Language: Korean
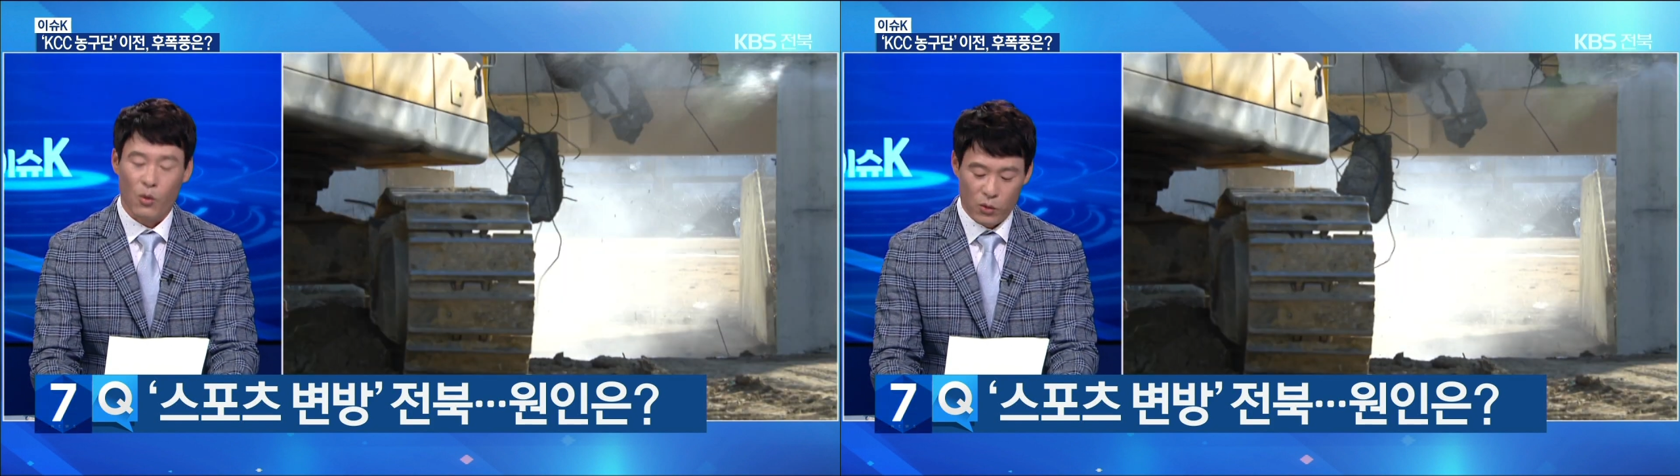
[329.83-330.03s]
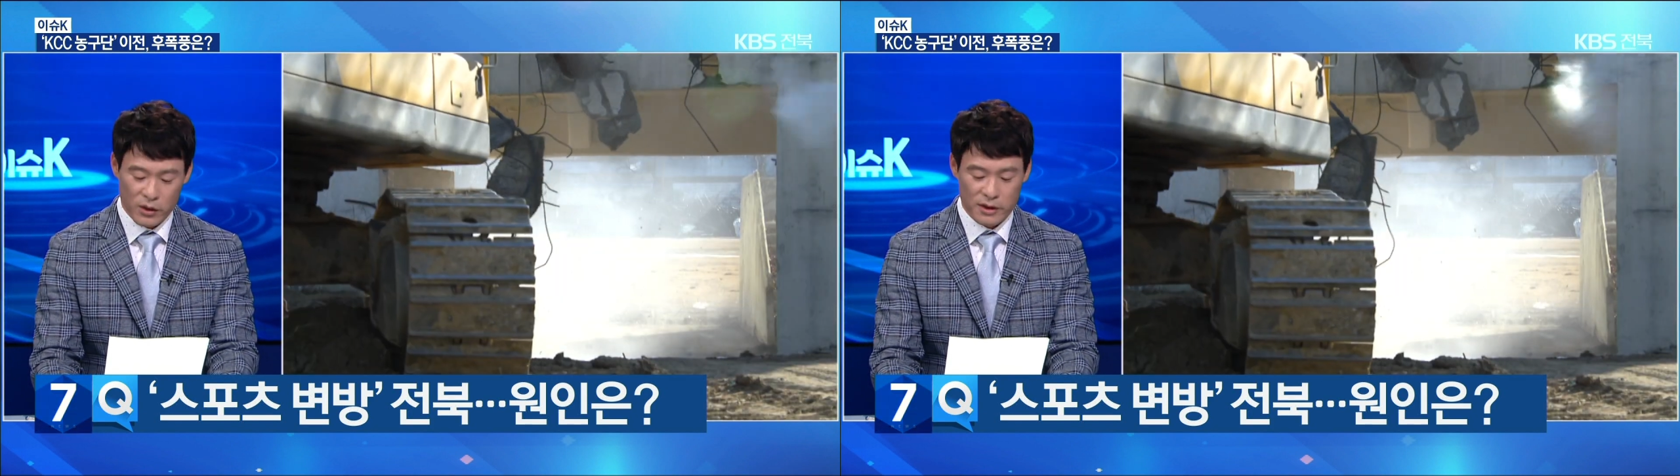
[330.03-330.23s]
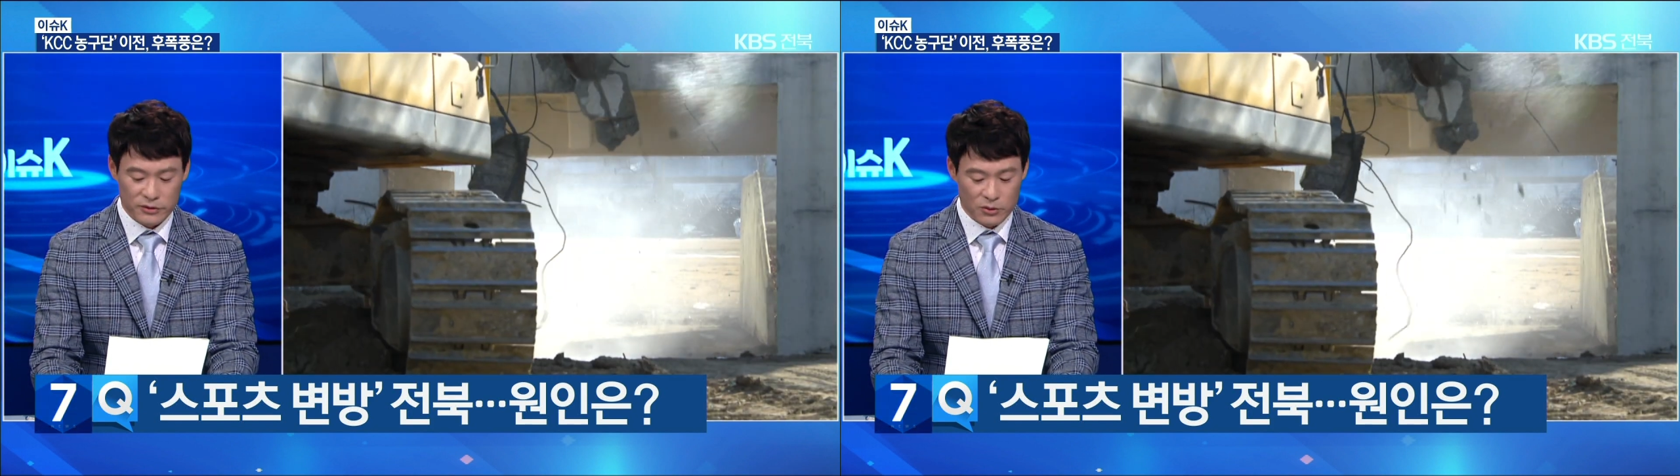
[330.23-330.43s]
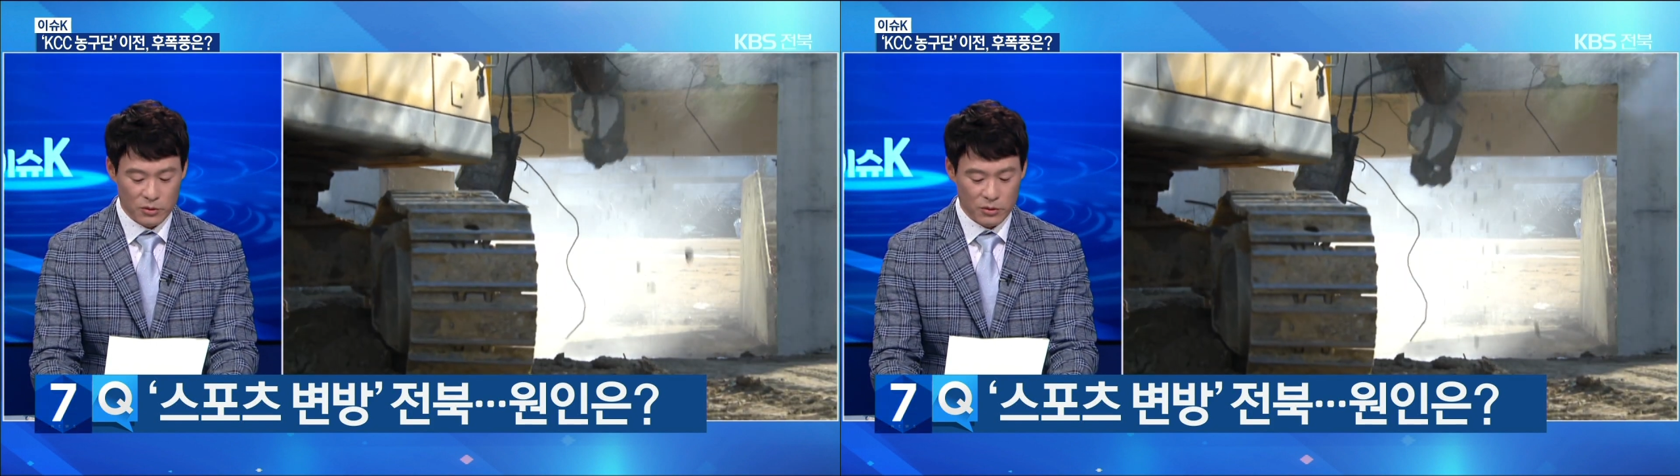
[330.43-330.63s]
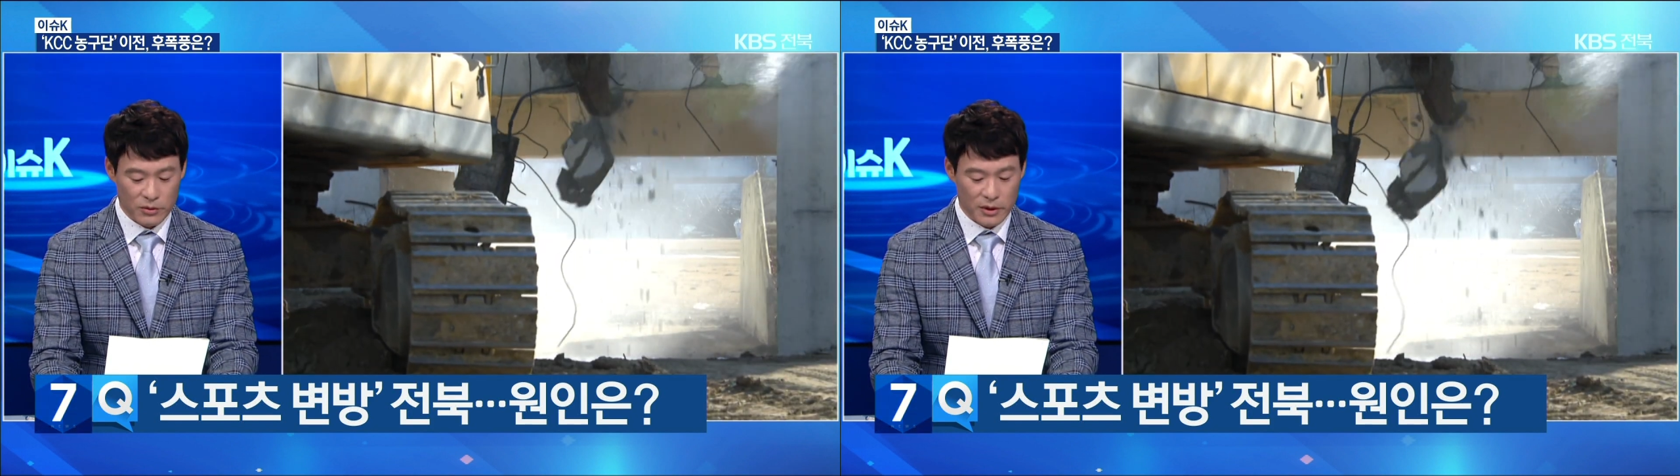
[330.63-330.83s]
옮길
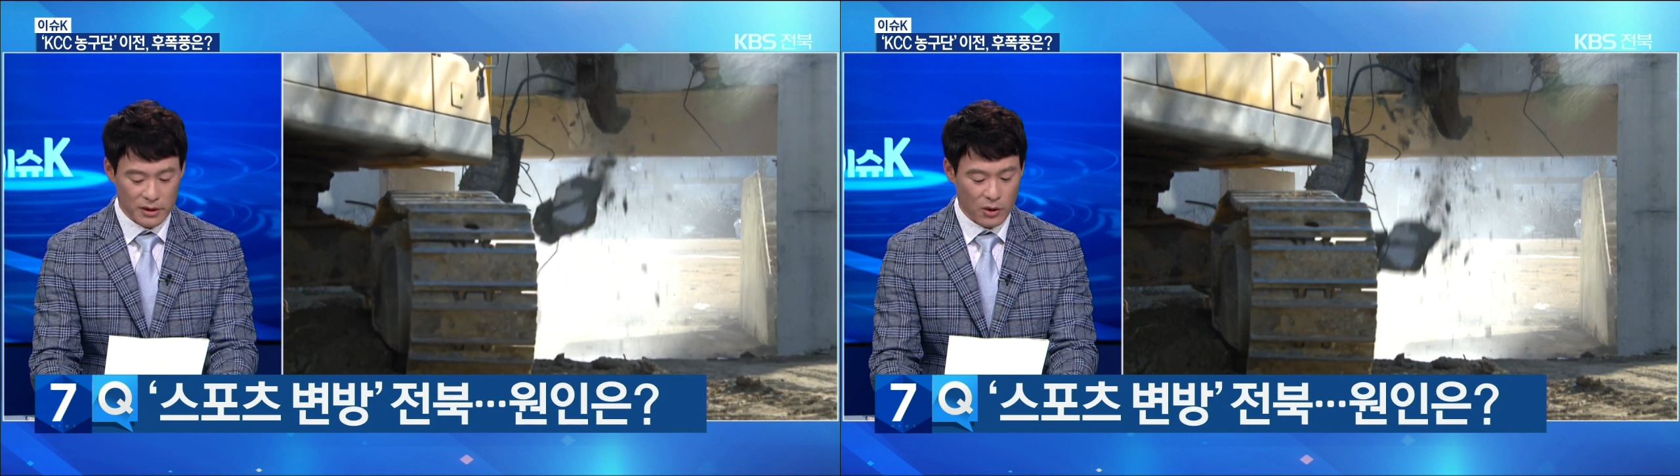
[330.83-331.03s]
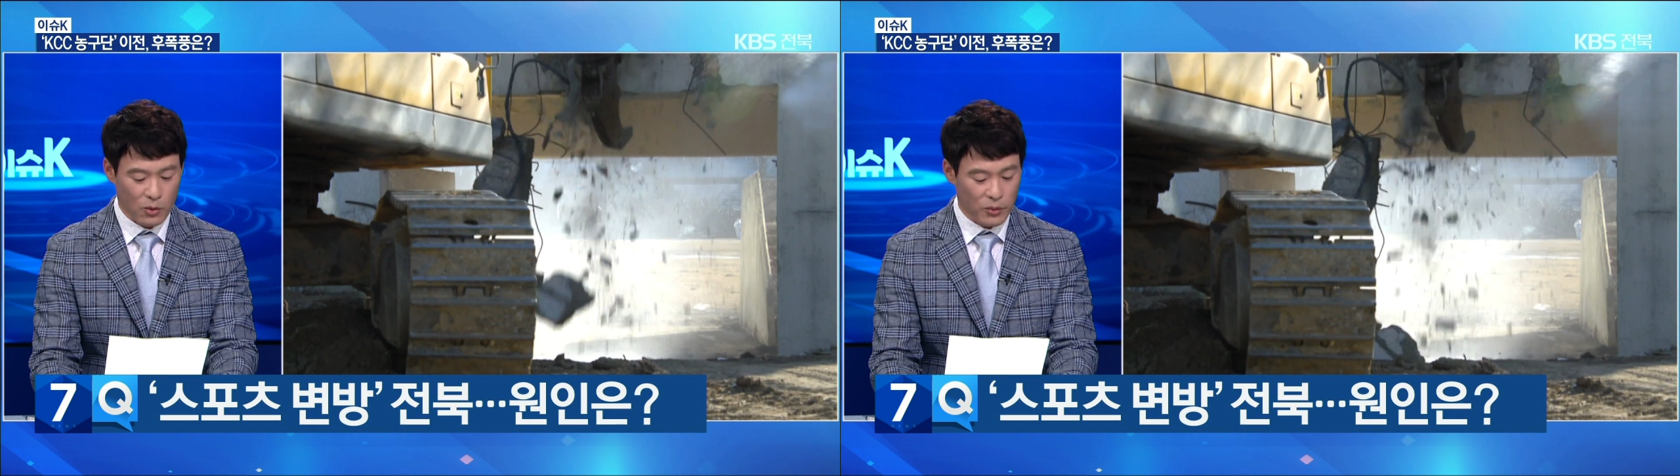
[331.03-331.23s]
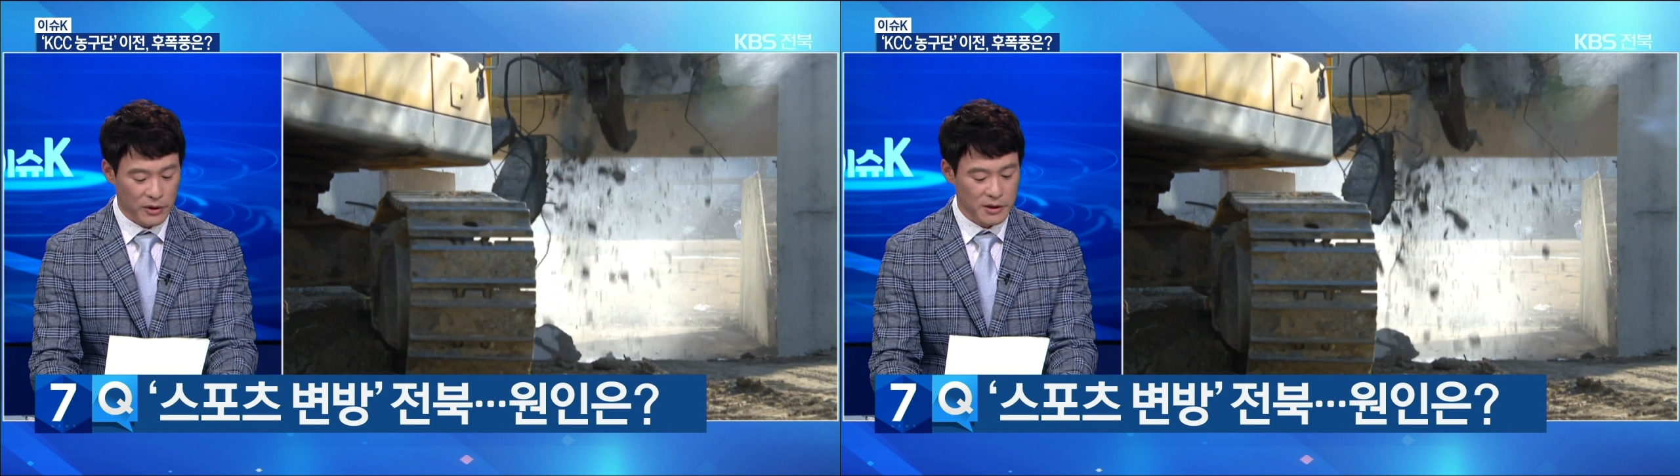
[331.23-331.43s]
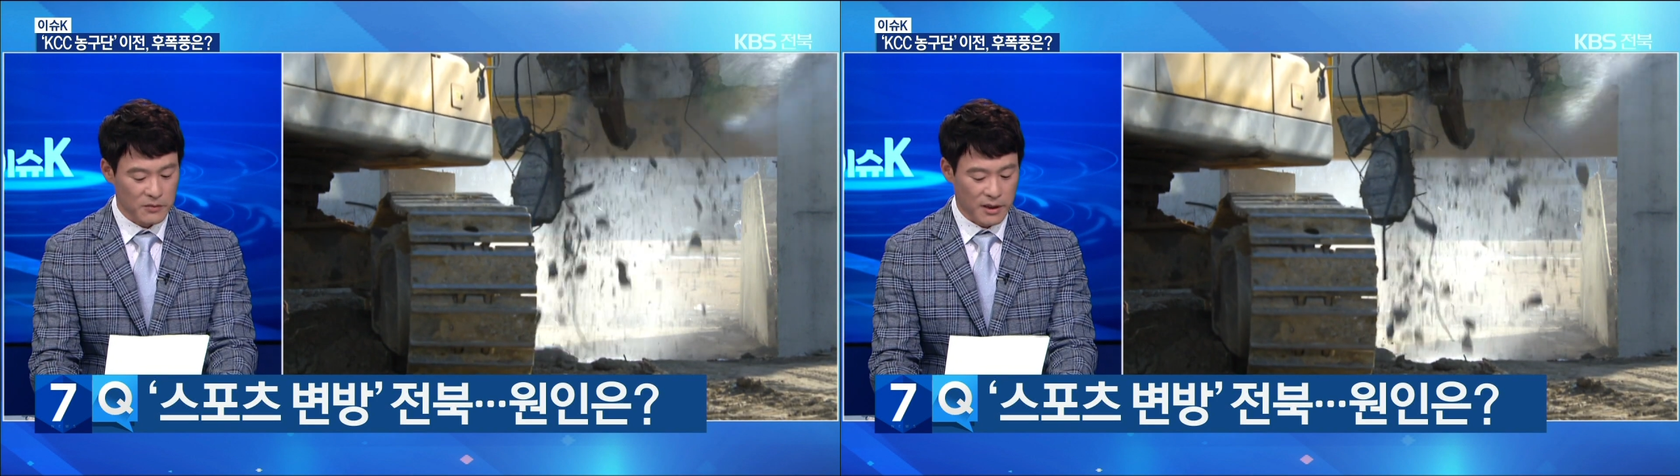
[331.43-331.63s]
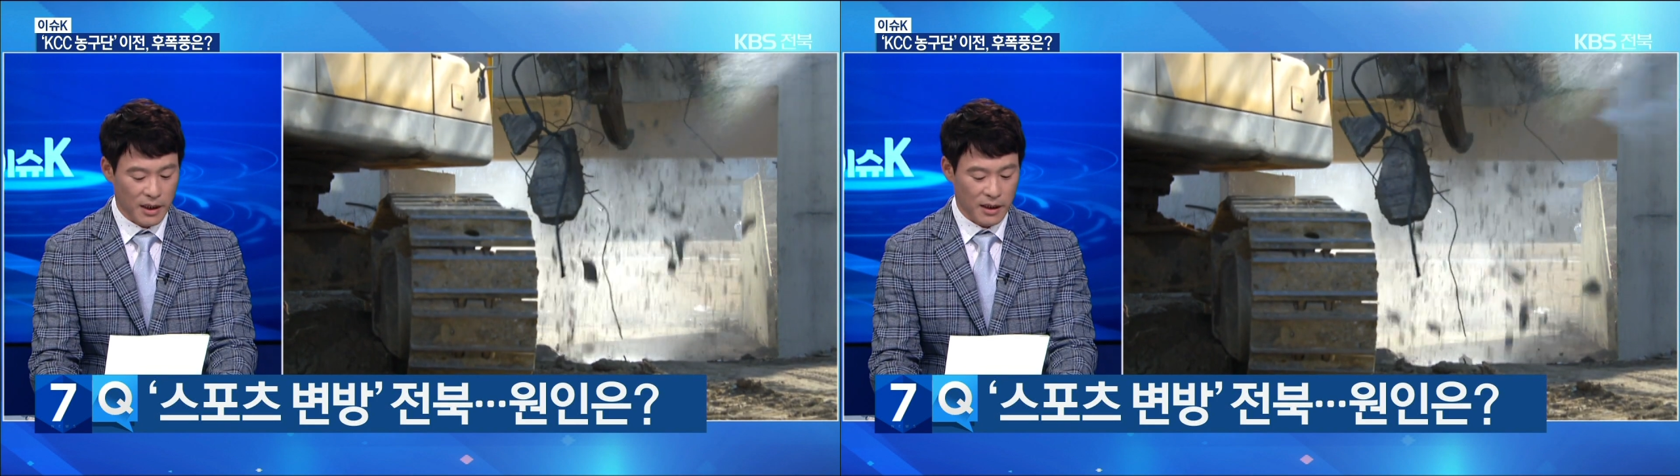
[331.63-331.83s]
수도 있다고
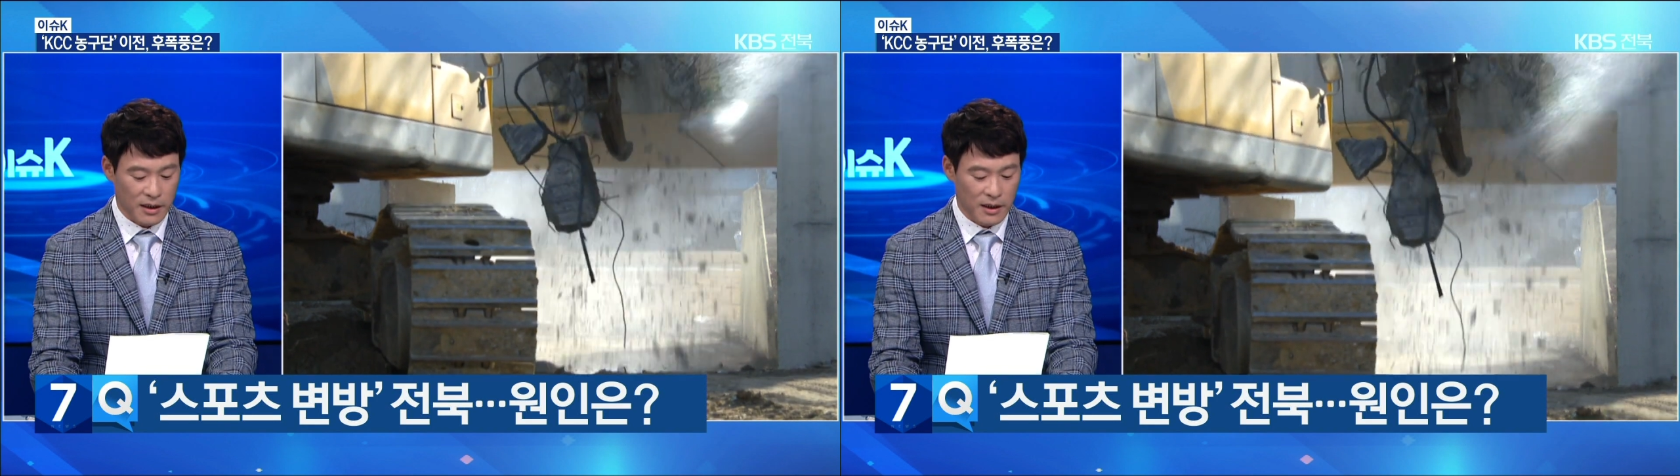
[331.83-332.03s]
보여집니다.